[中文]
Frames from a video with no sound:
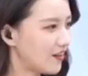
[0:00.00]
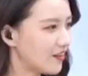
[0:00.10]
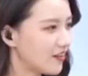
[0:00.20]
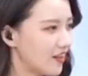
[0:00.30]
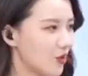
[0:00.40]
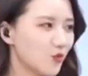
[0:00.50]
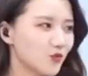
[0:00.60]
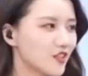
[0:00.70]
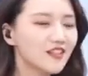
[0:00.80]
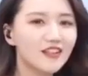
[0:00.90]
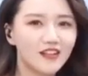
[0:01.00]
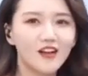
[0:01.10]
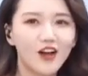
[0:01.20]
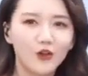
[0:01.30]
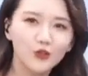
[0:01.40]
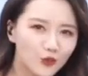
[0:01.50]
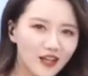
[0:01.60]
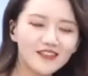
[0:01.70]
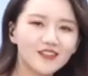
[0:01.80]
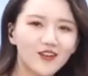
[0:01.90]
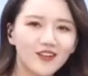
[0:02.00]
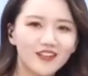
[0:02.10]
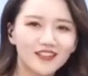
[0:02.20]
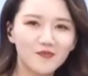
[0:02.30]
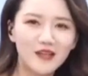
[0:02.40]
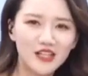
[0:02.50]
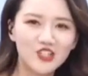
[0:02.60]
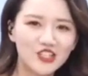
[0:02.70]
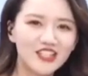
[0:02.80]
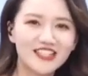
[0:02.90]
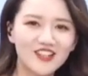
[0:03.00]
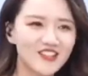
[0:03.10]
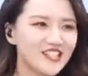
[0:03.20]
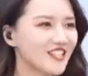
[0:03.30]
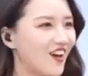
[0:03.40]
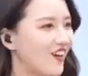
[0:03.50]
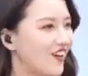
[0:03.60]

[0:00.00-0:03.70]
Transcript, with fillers: 嗯，哎，我觉得这个很好，又 get 到了一个美食的一个小技巧。